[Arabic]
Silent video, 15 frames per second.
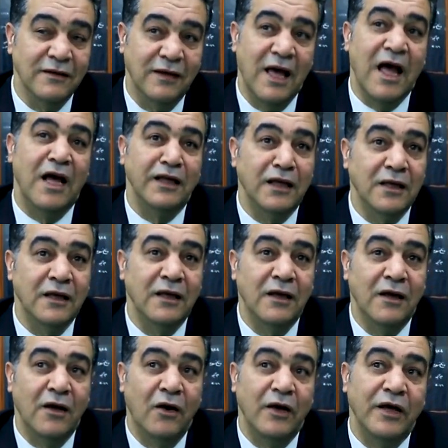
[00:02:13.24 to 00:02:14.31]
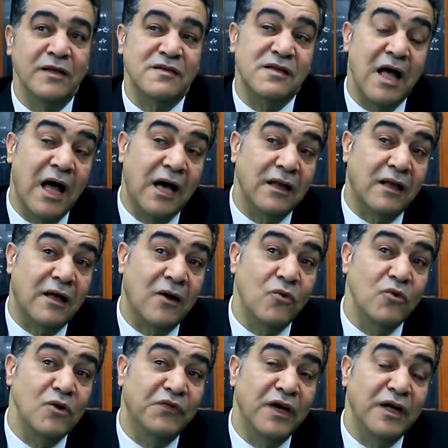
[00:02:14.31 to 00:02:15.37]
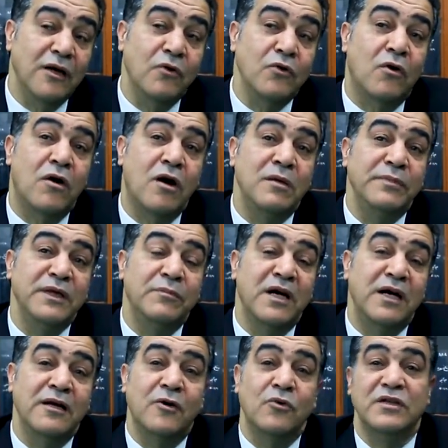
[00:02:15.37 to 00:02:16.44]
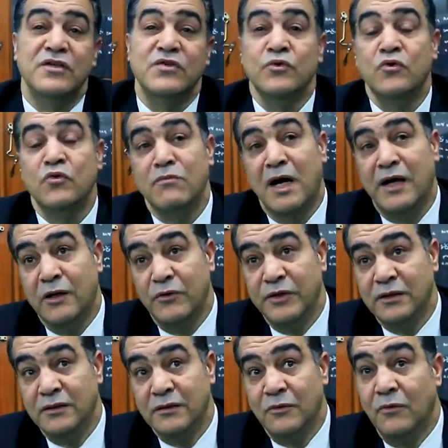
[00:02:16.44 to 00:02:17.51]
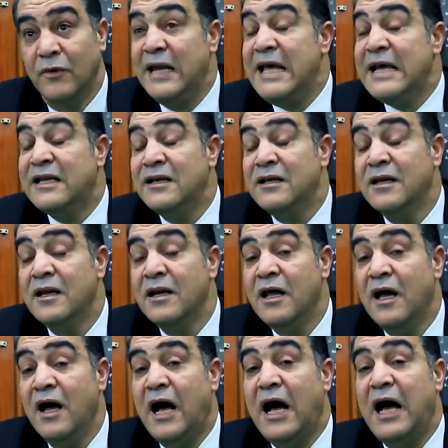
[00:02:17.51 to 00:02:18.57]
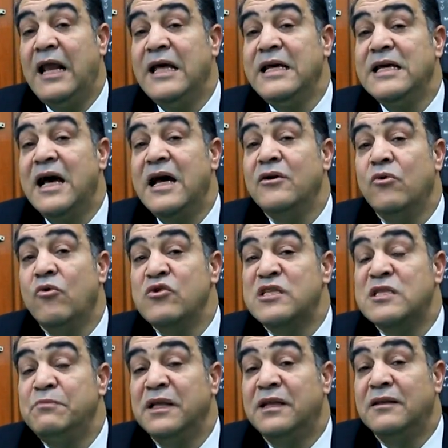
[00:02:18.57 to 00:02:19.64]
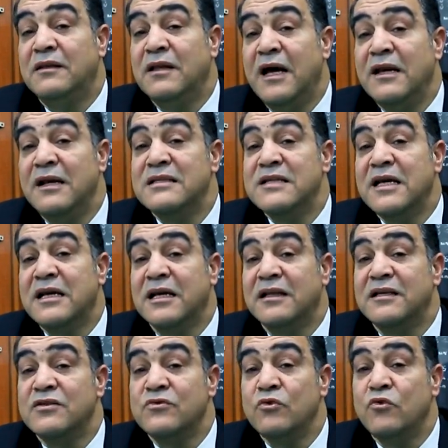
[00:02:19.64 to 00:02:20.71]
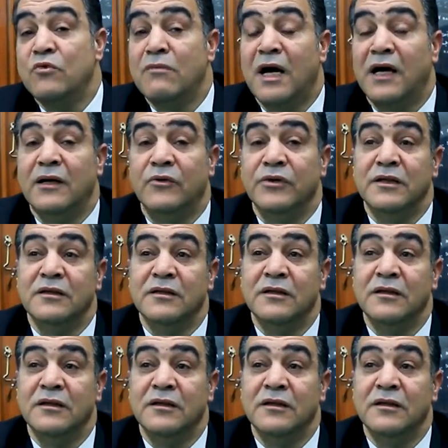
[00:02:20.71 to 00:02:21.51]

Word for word: يعني ان صح القول فانه يقال به بانه تزوير معنوي ولكن علي ان اثبت ان ذلك تزوير معنوي